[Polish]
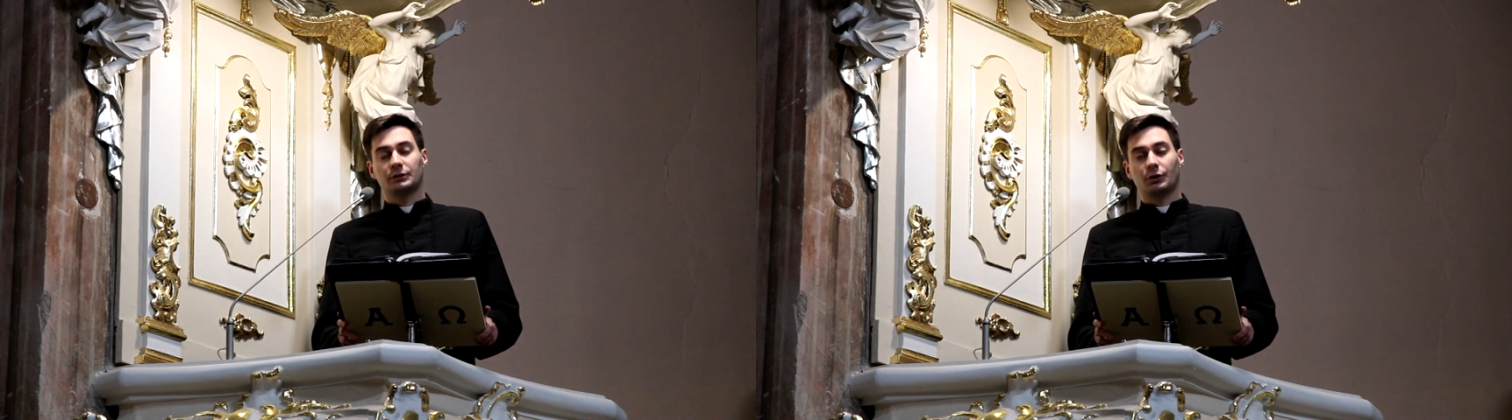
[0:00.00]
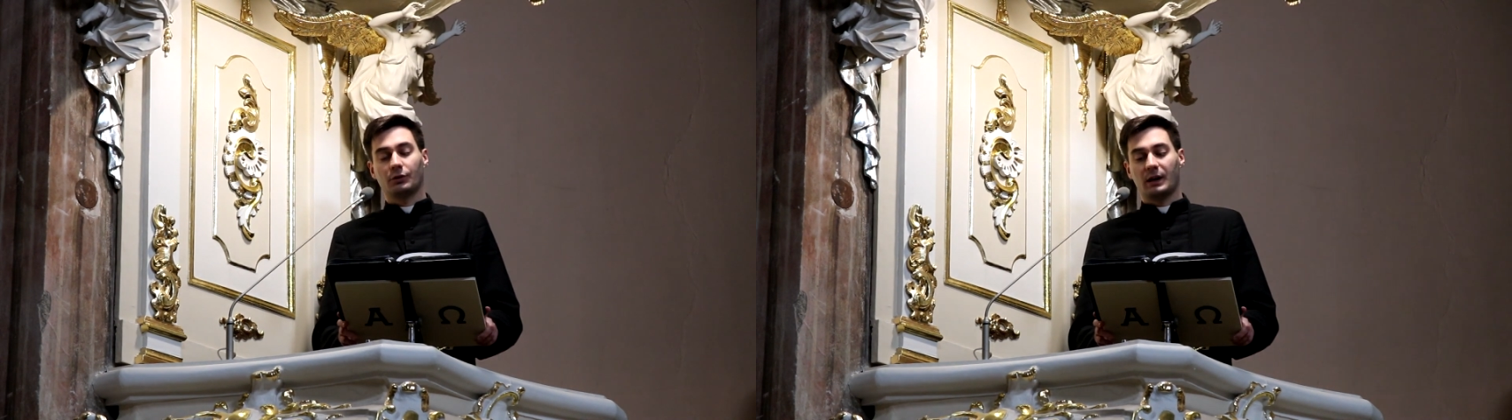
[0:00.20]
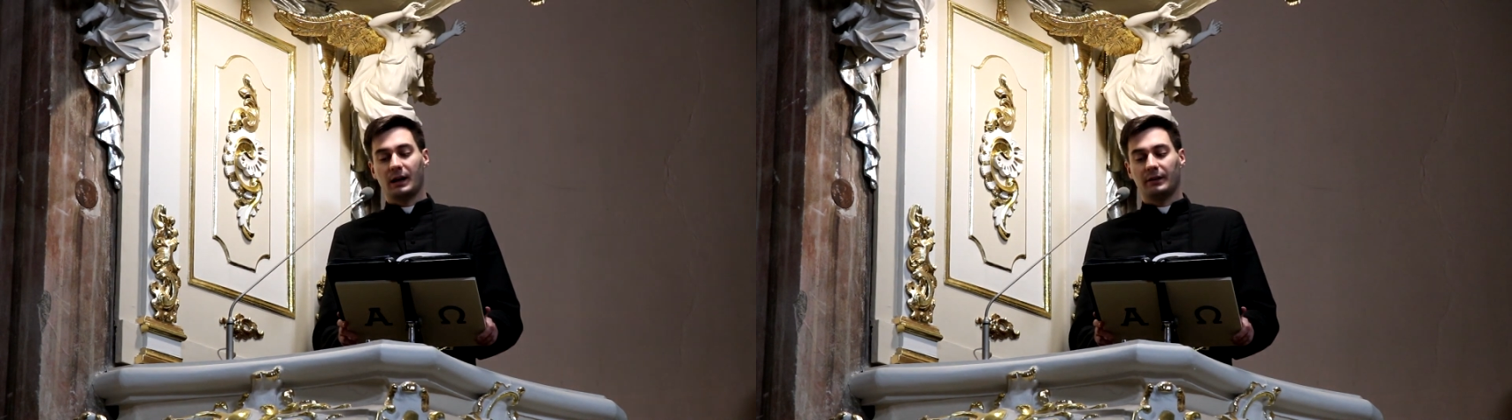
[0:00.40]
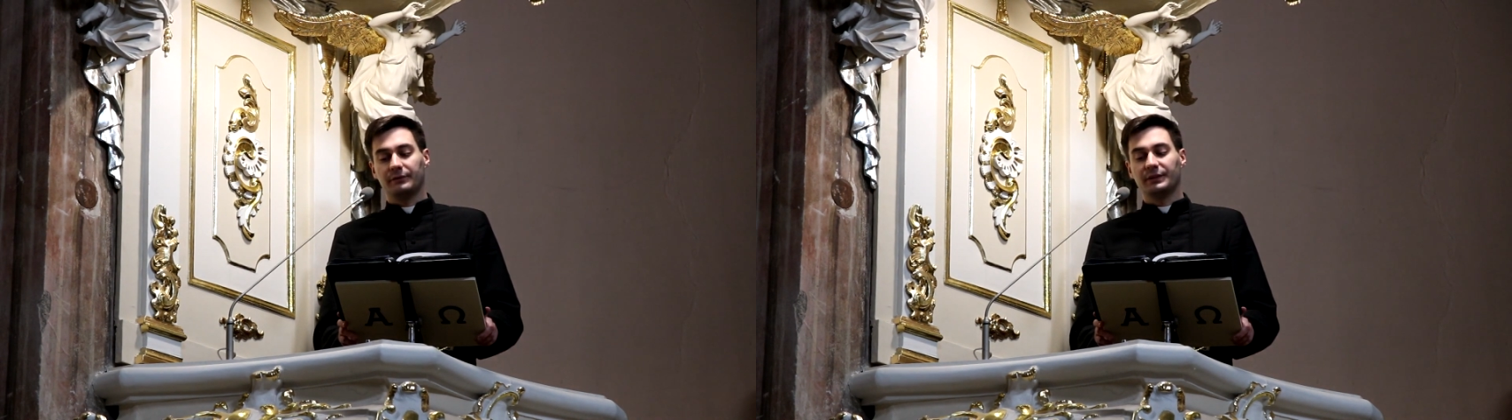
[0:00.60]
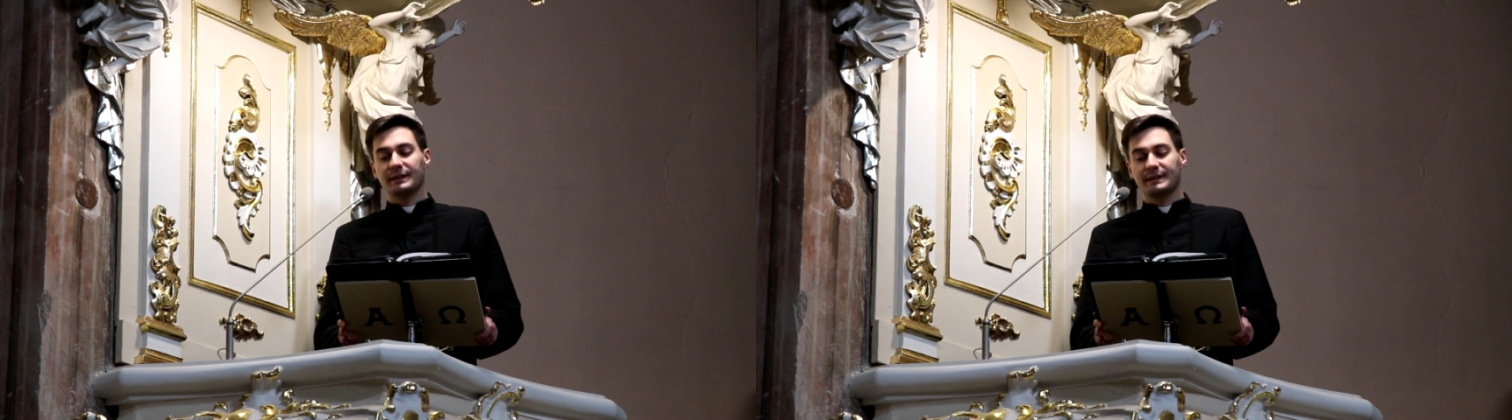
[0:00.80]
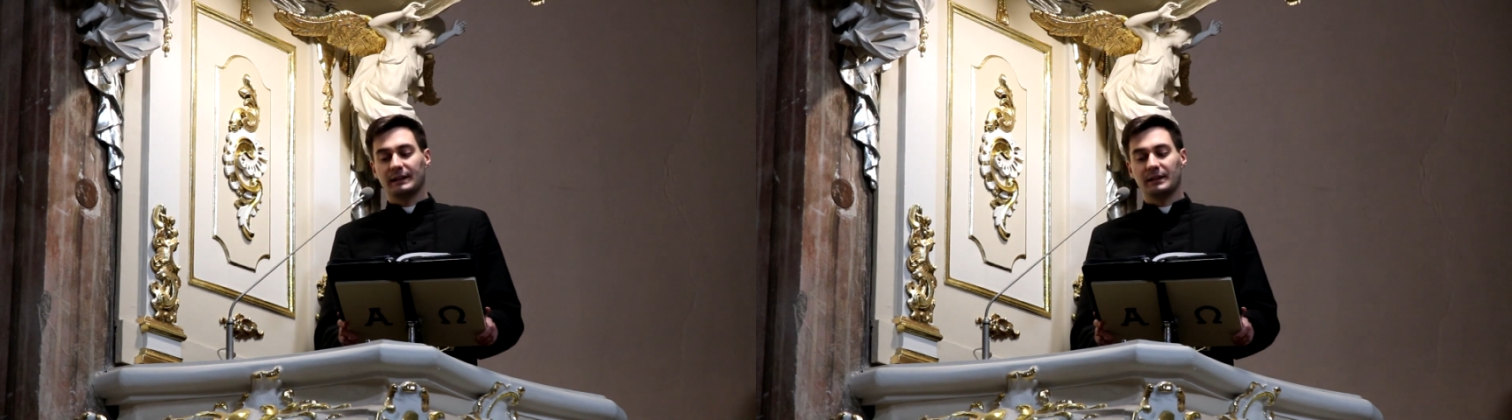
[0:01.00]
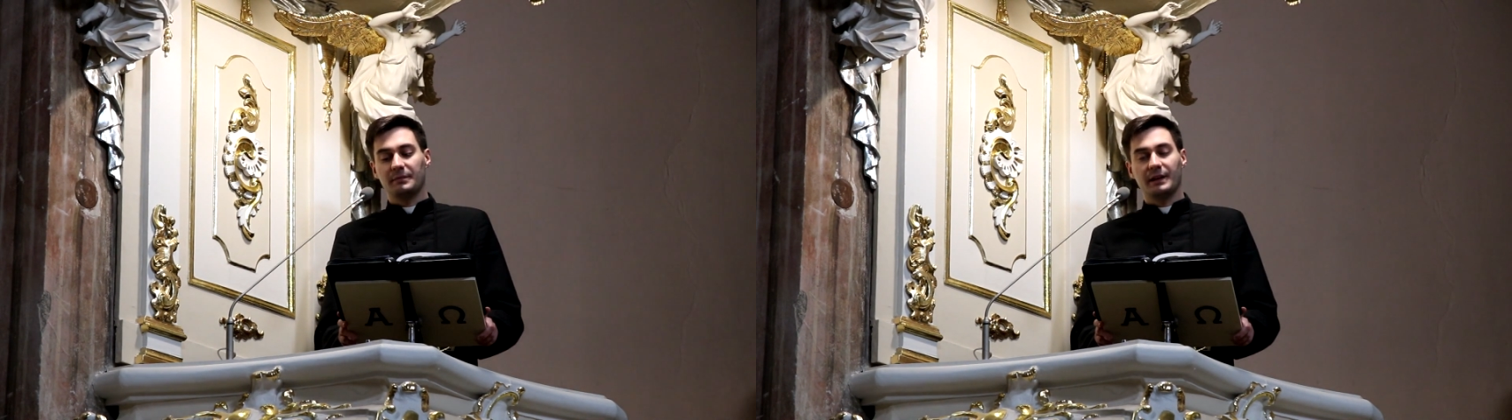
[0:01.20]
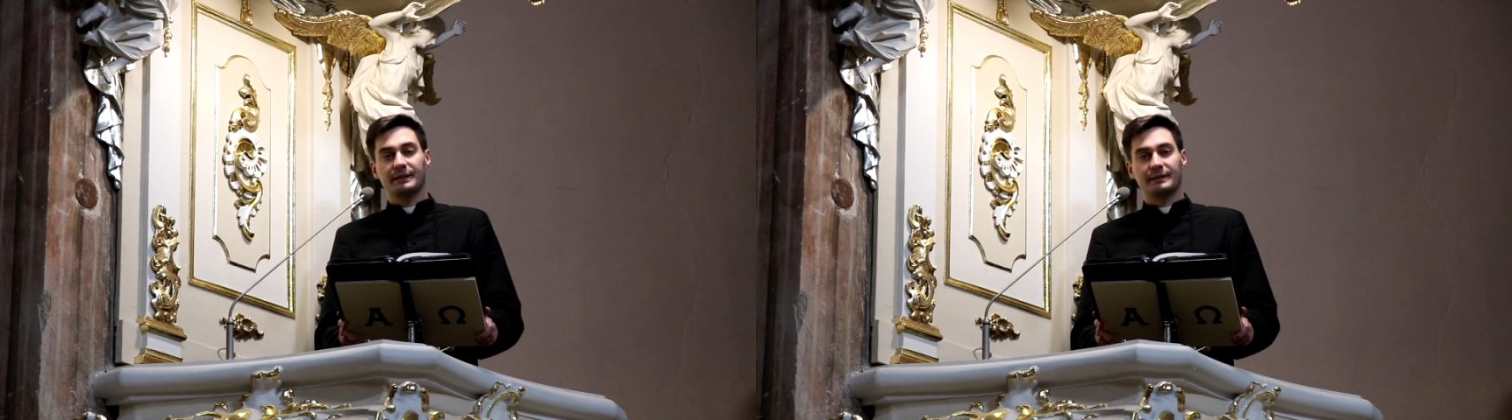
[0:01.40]
droga w nieznane
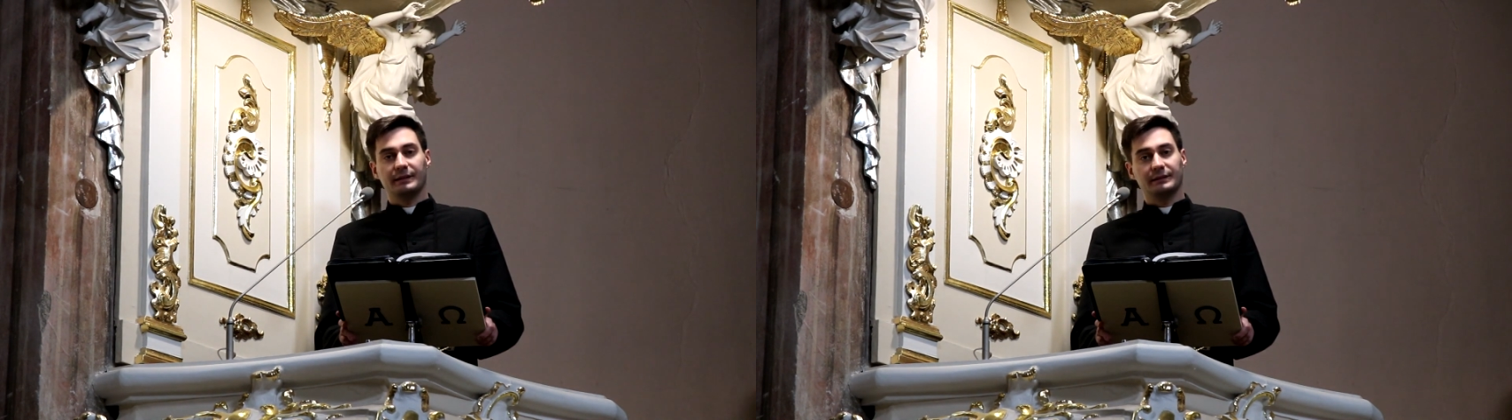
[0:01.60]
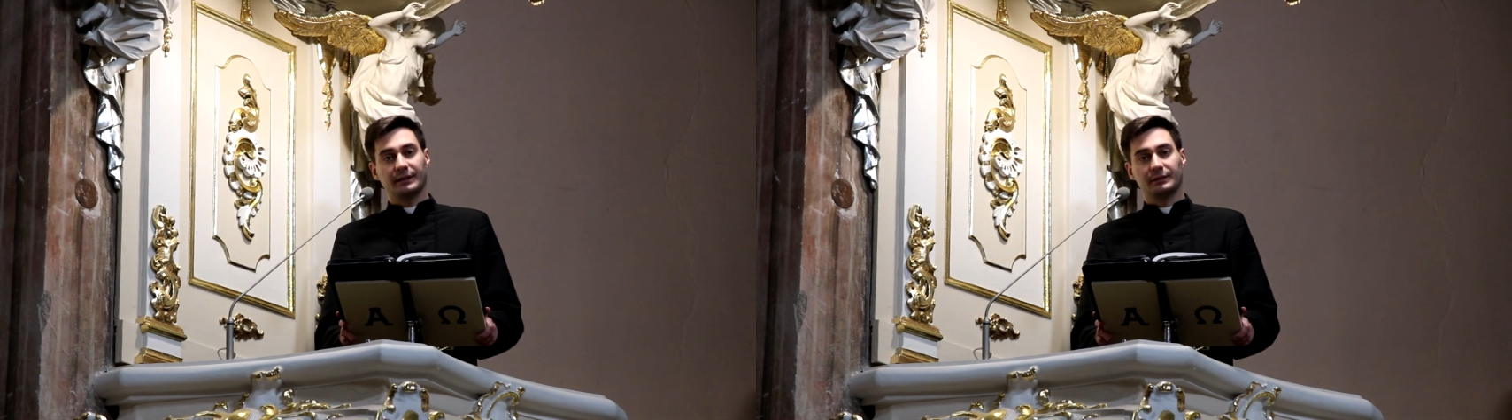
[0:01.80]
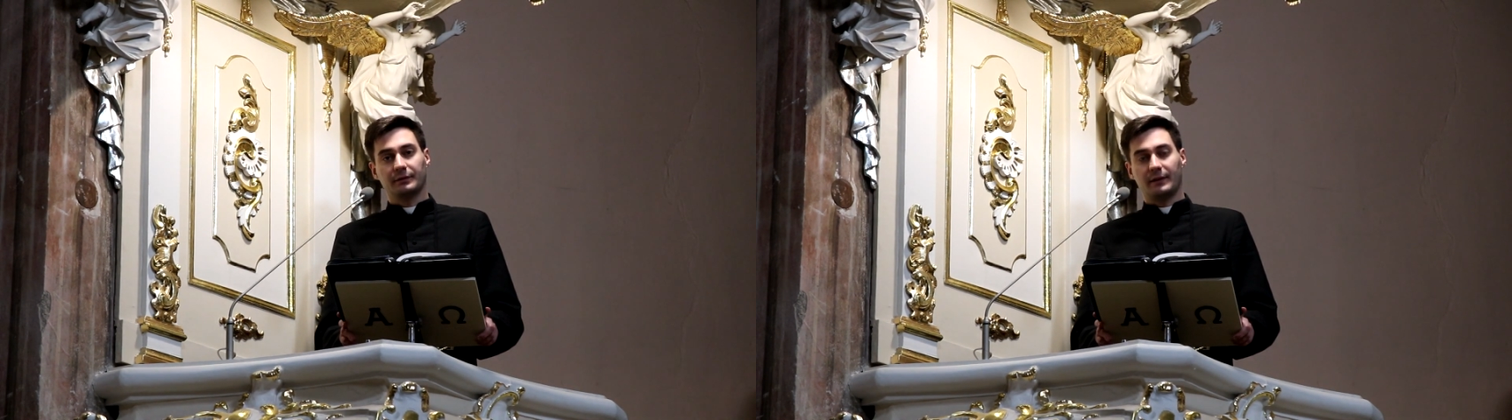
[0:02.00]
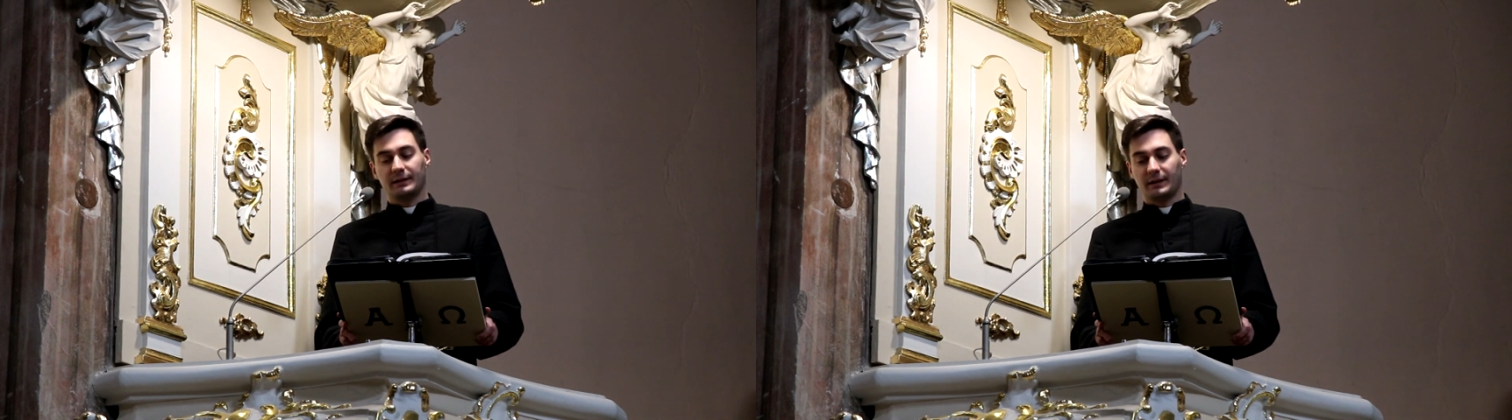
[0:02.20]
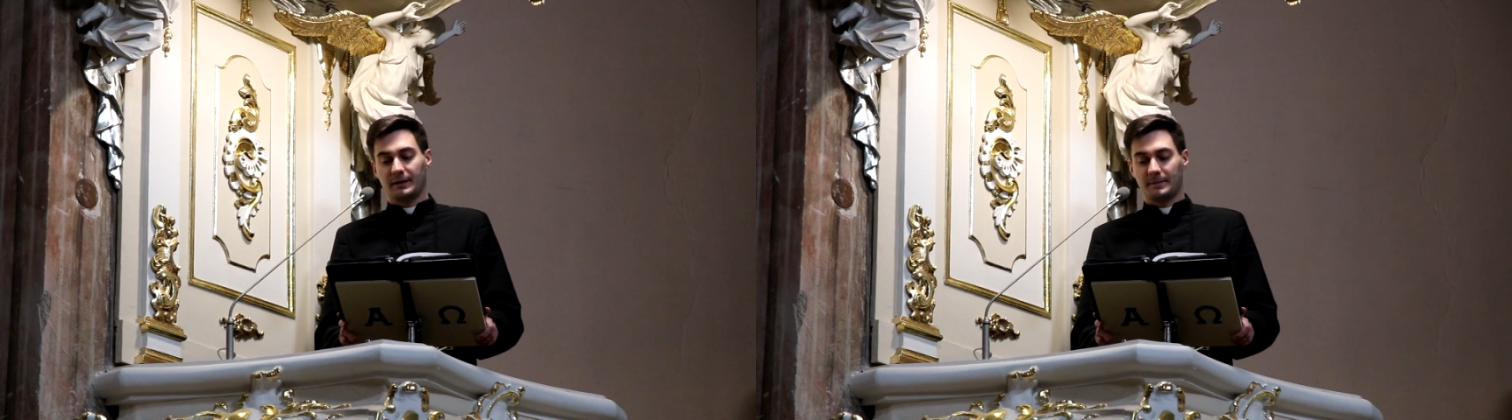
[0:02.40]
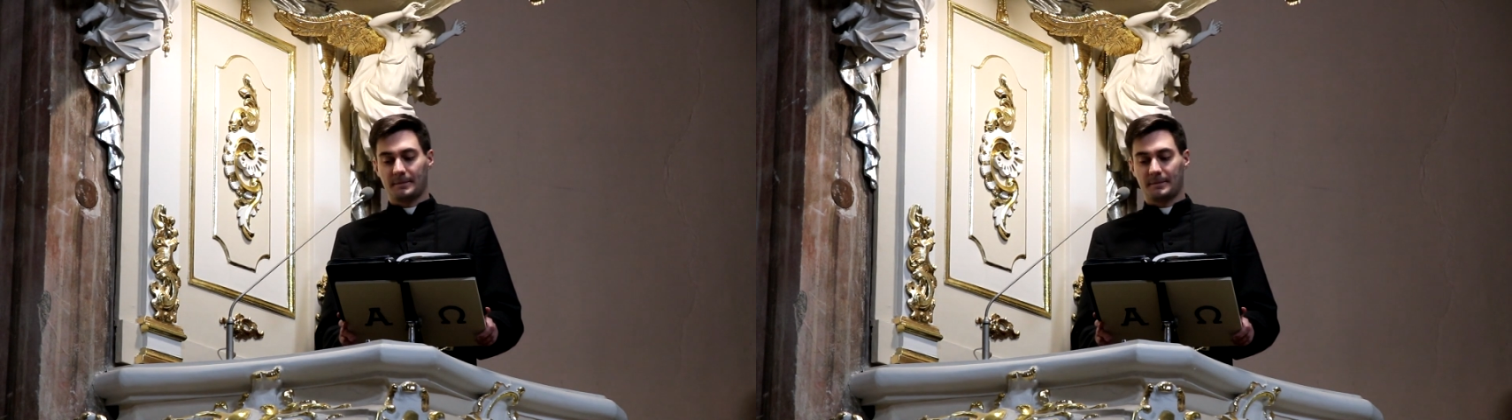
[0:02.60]
miejsce internowania.